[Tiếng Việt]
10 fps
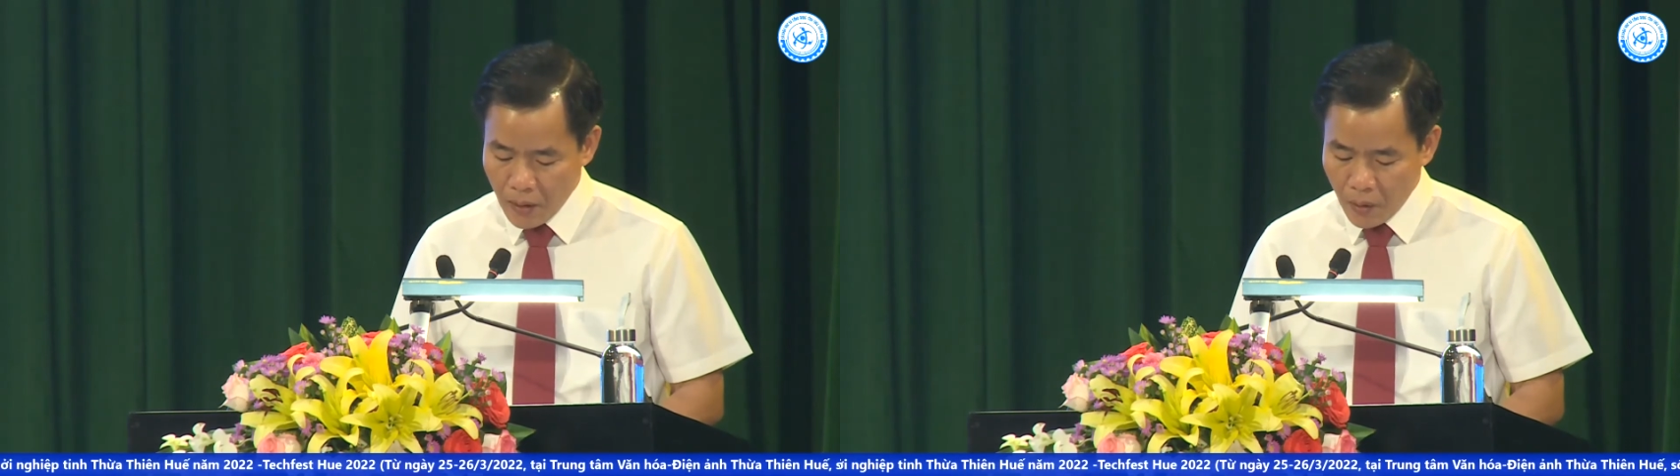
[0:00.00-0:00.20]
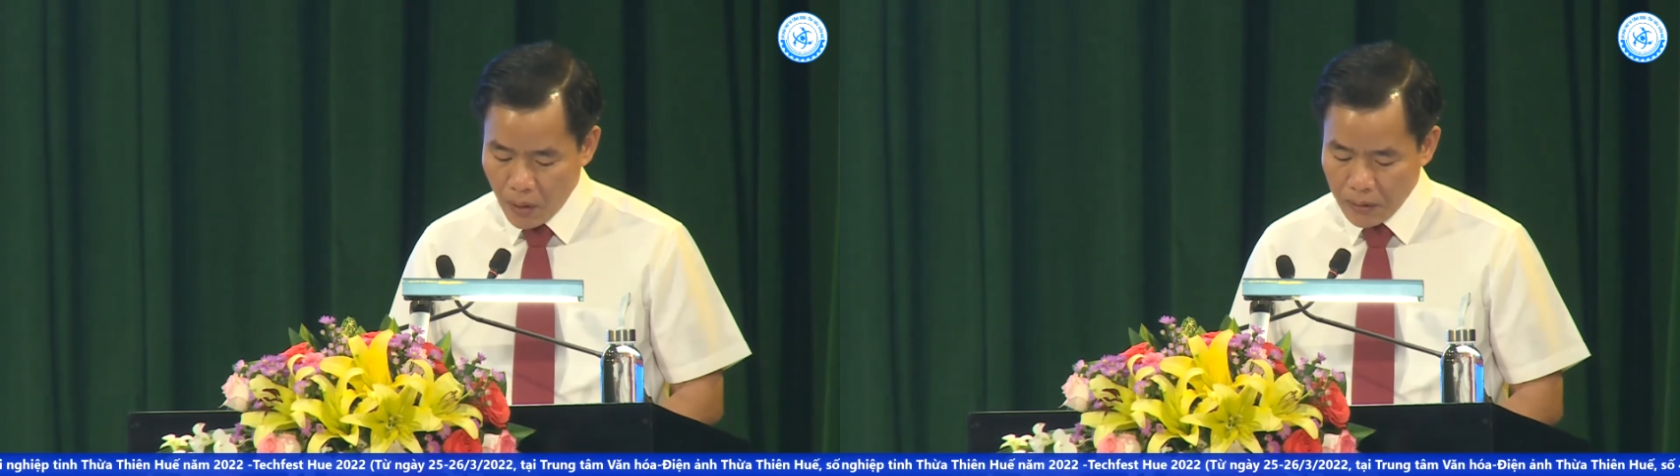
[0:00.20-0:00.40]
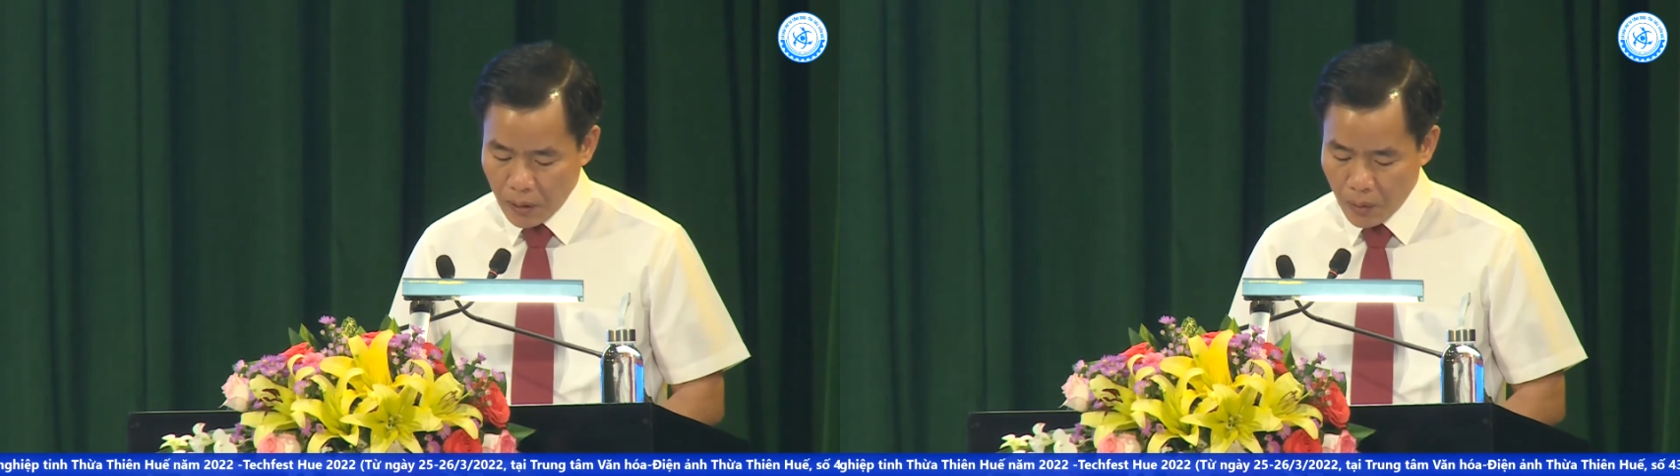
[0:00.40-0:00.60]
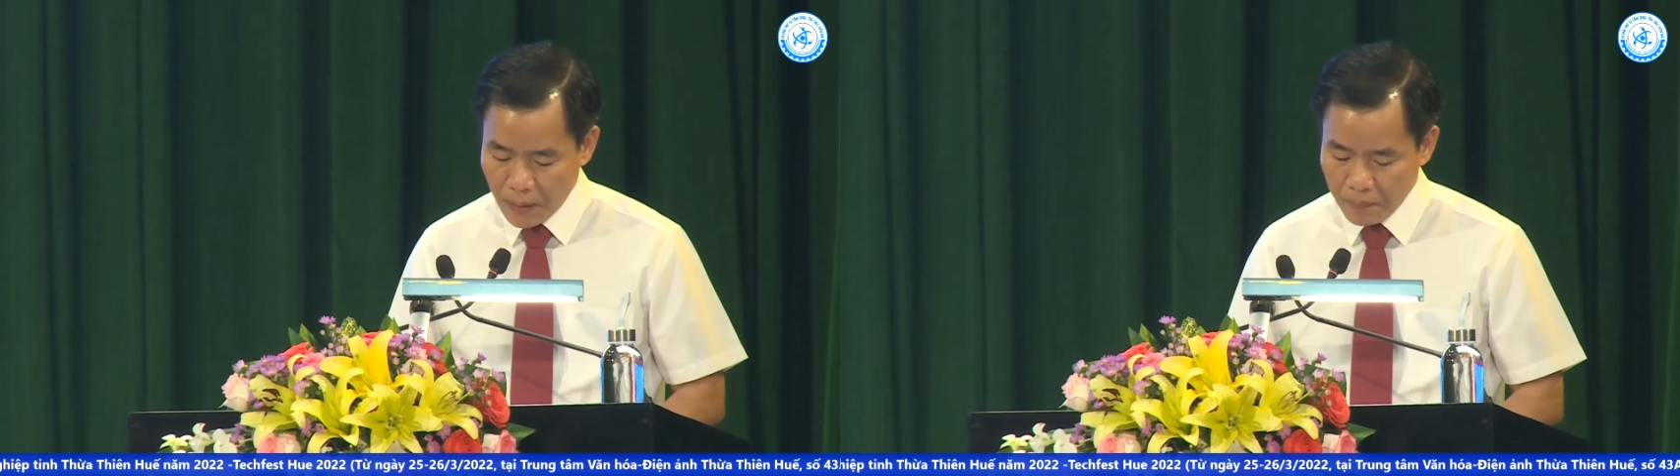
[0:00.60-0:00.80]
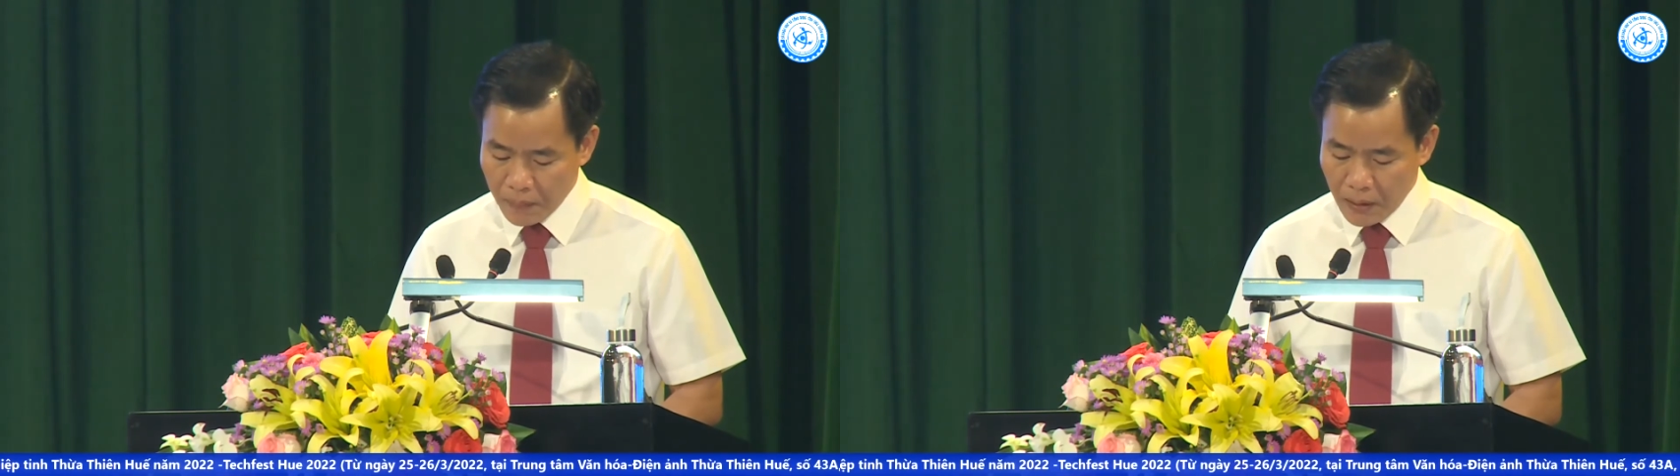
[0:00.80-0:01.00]
qua 6
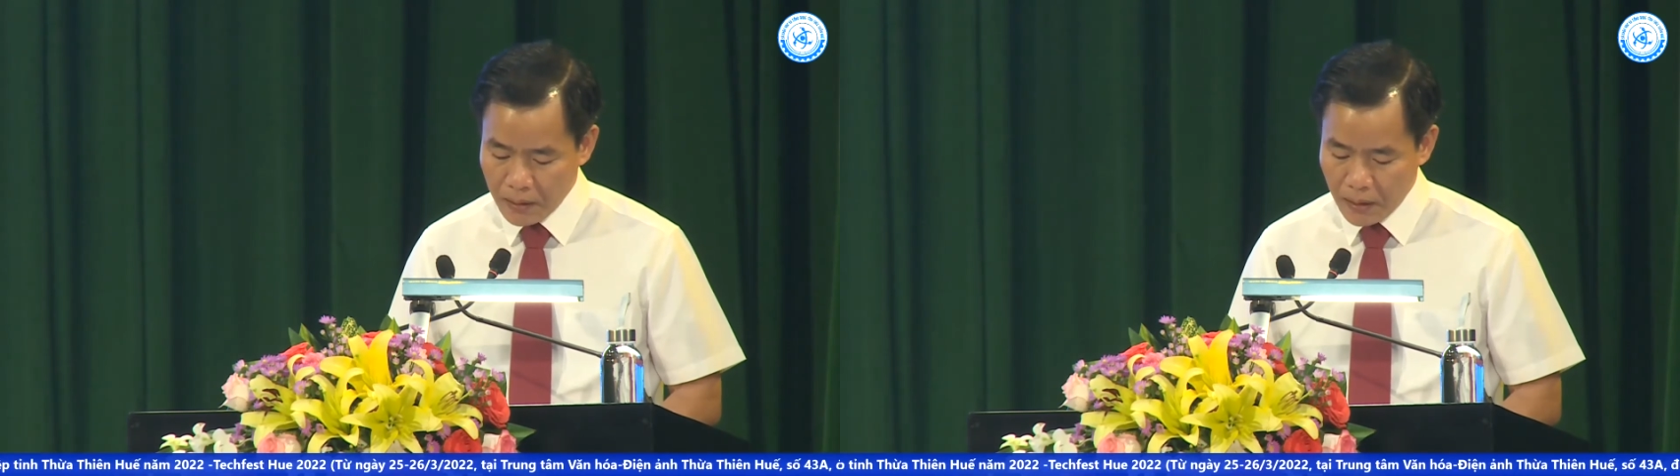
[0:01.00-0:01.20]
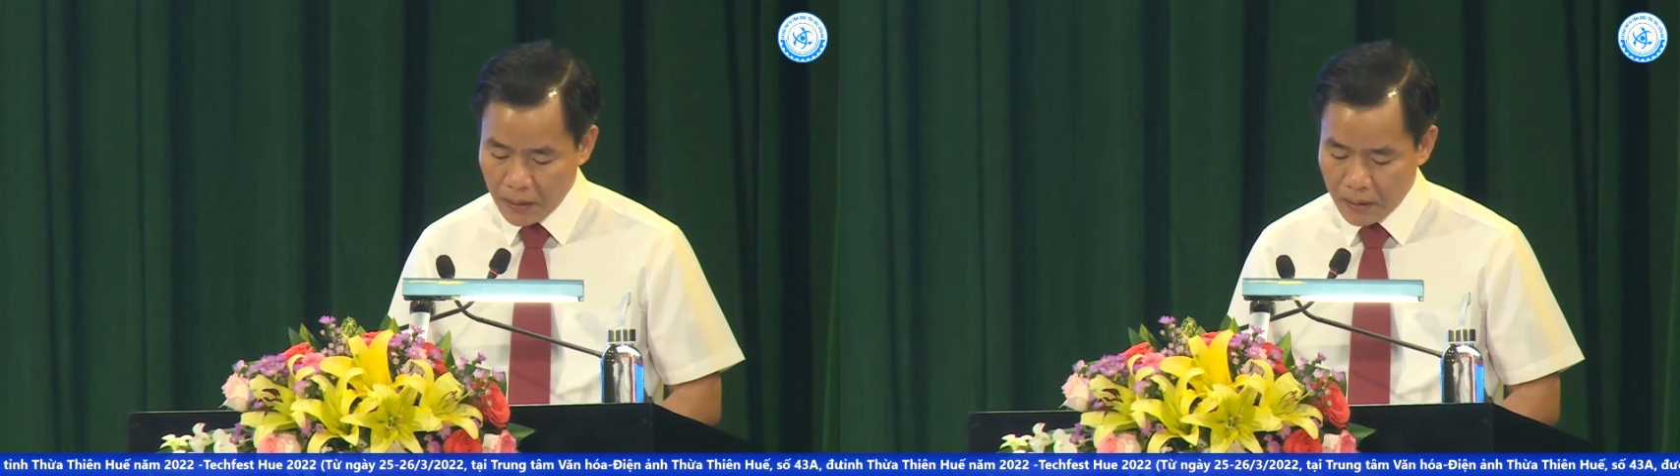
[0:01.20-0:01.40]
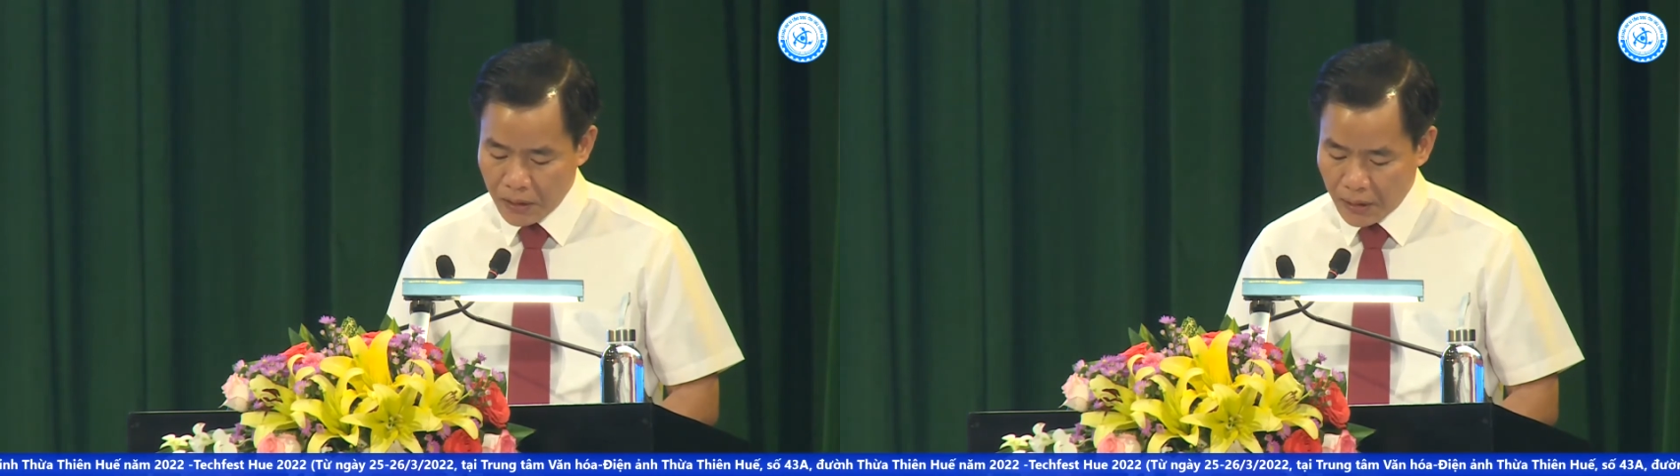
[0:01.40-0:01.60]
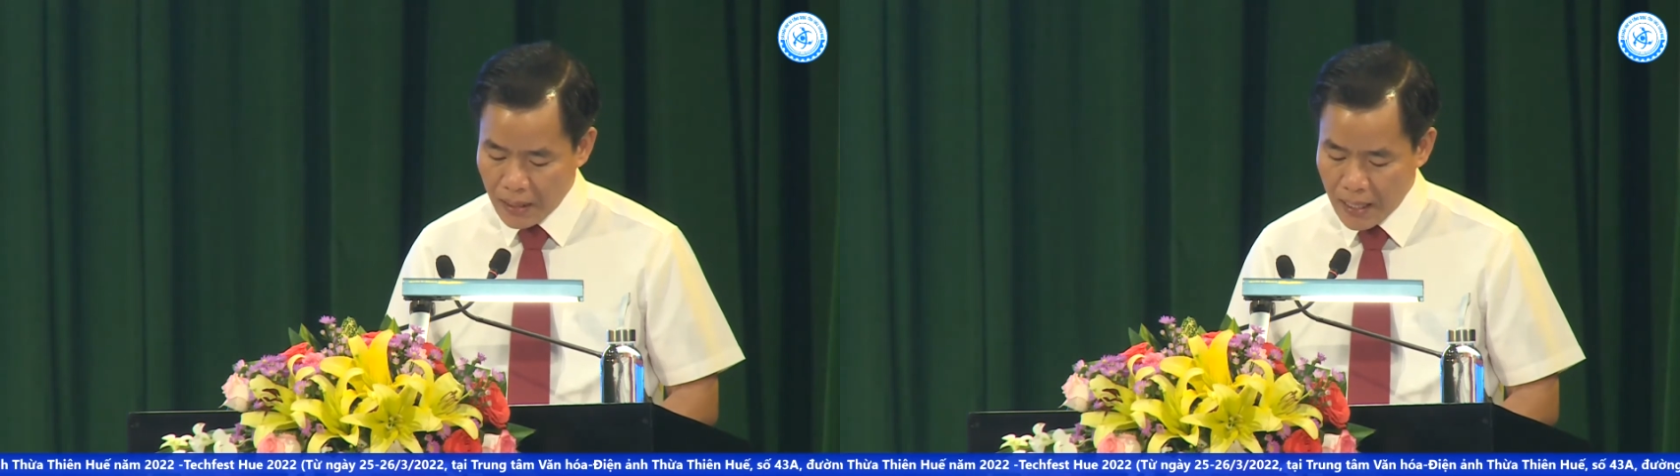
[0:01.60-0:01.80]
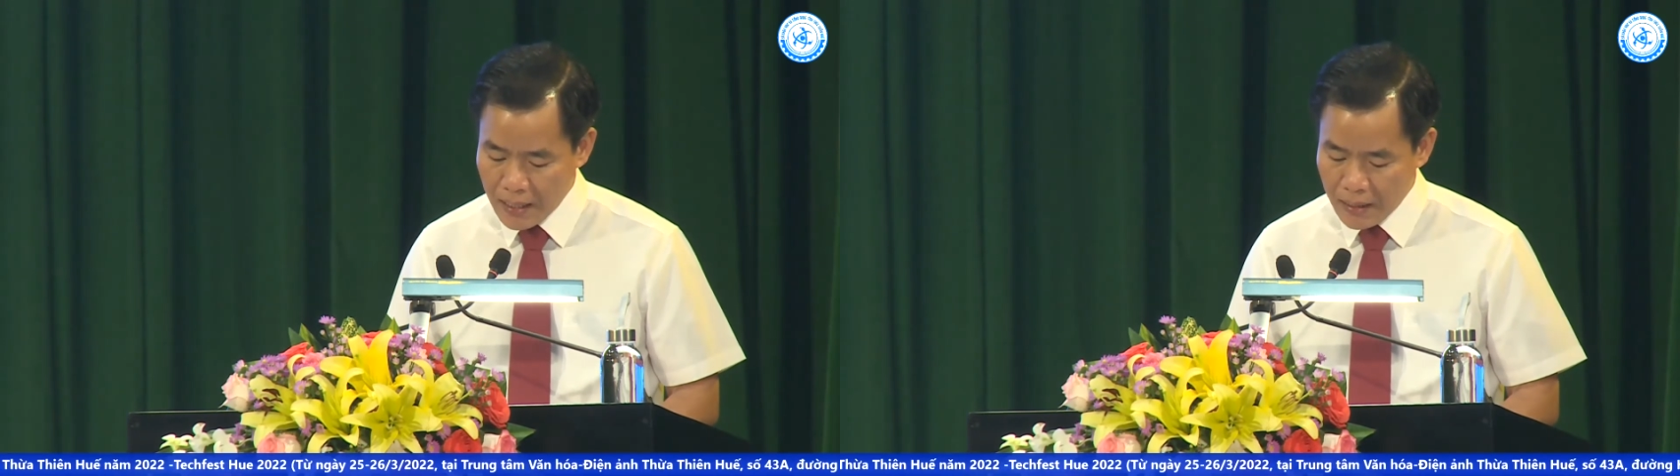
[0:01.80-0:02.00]
năm tích cực triển
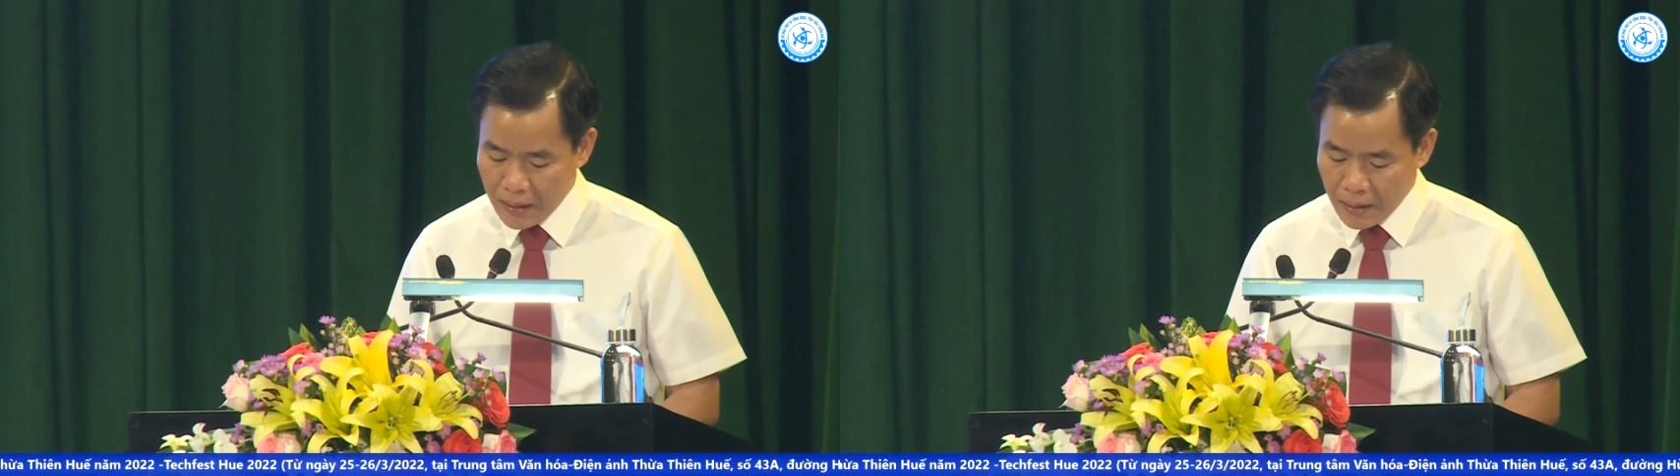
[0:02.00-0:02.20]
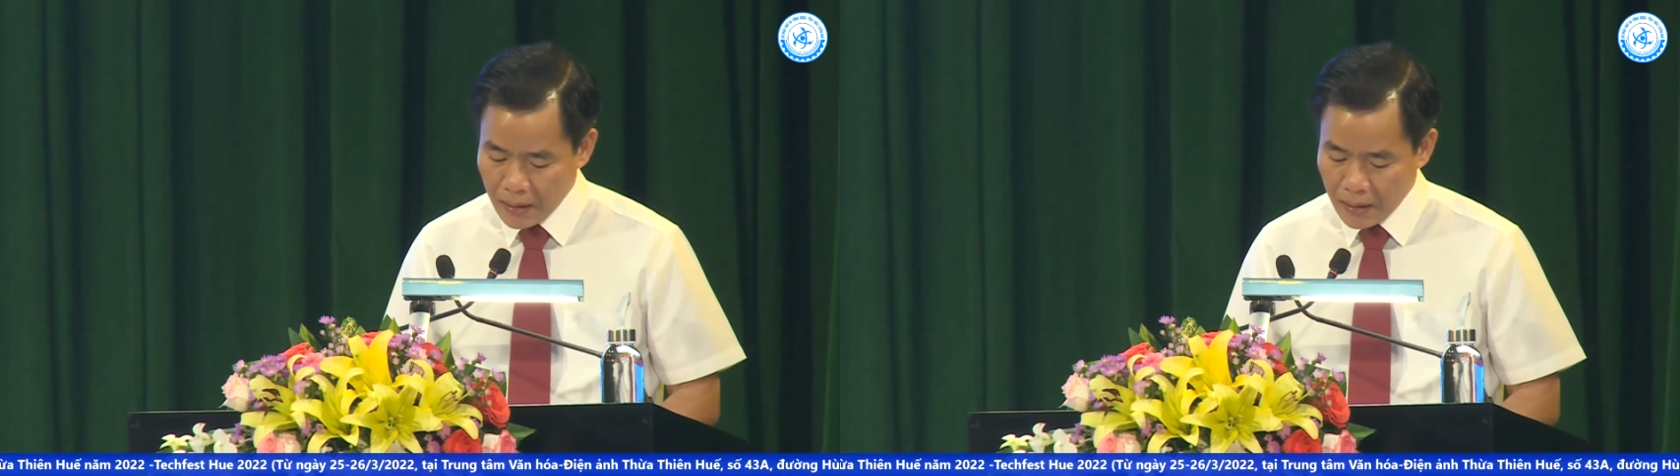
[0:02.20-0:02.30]
khai,